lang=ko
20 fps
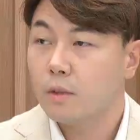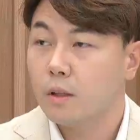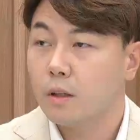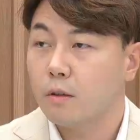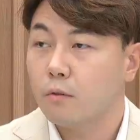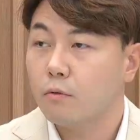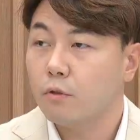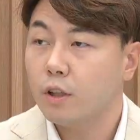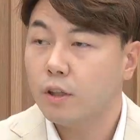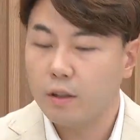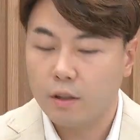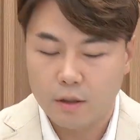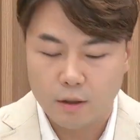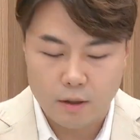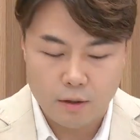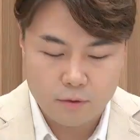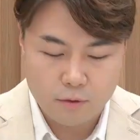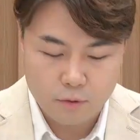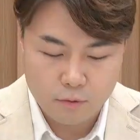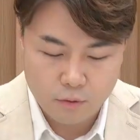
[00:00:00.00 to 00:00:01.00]
네,
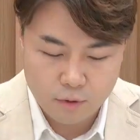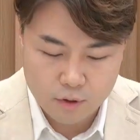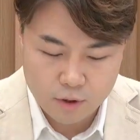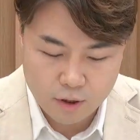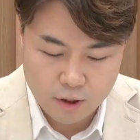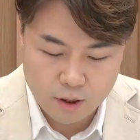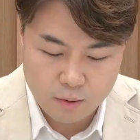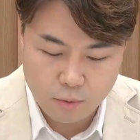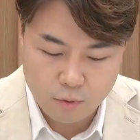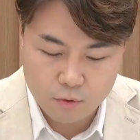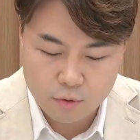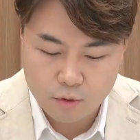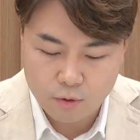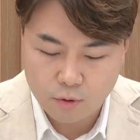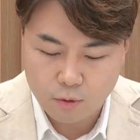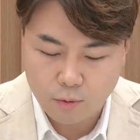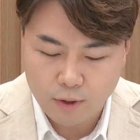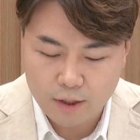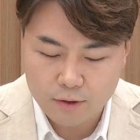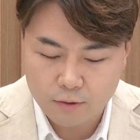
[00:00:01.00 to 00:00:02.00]
우리나라에서도 이제
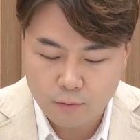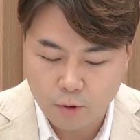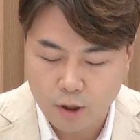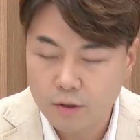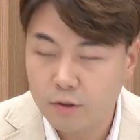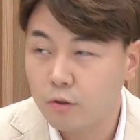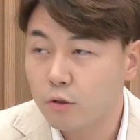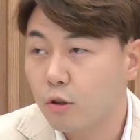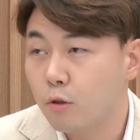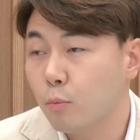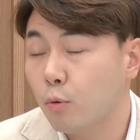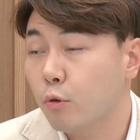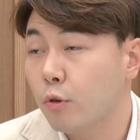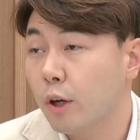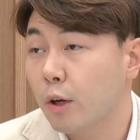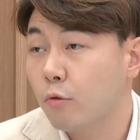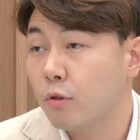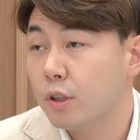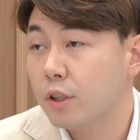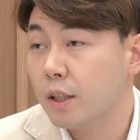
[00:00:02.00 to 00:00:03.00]
기본적으로 화, 석률
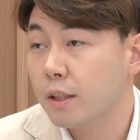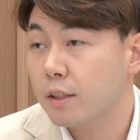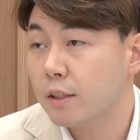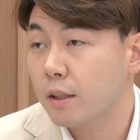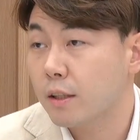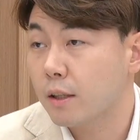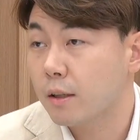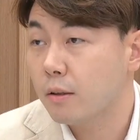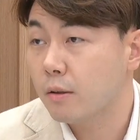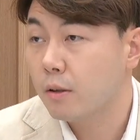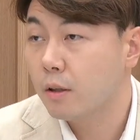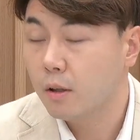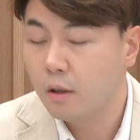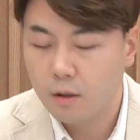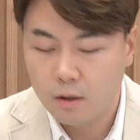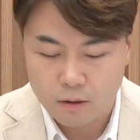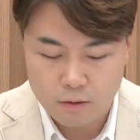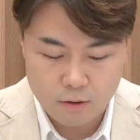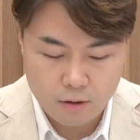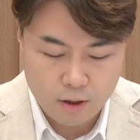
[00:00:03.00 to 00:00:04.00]
보유하고 있지 않잖아요.
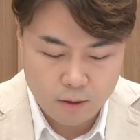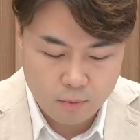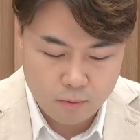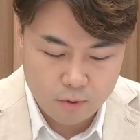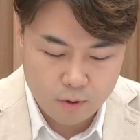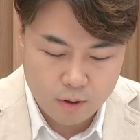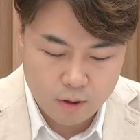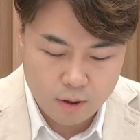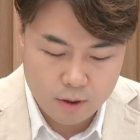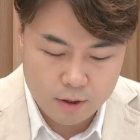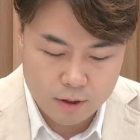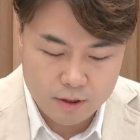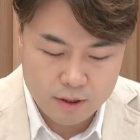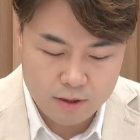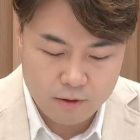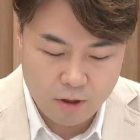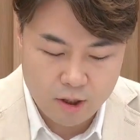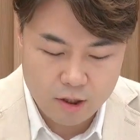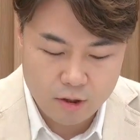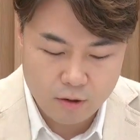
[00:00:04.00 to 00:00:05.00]
그렇죠. 그러다 보니까 이제
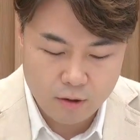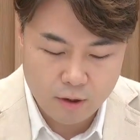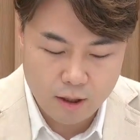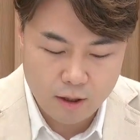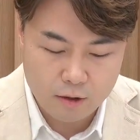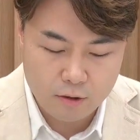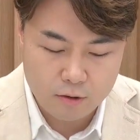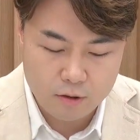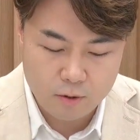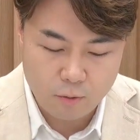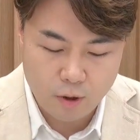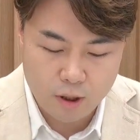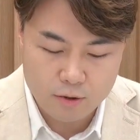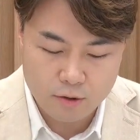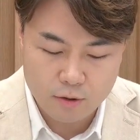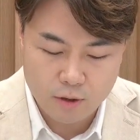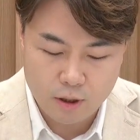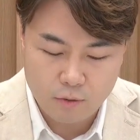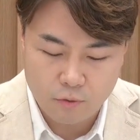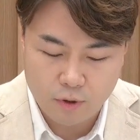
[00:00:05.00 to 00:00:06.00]
친환경 에너지
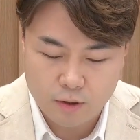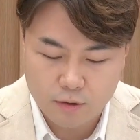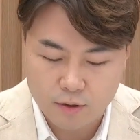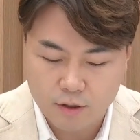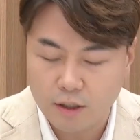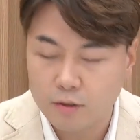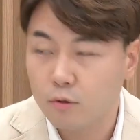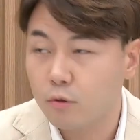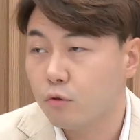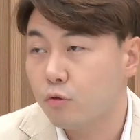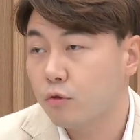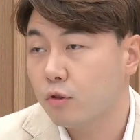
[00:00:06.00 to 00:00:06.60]
활성을 위해서 탄소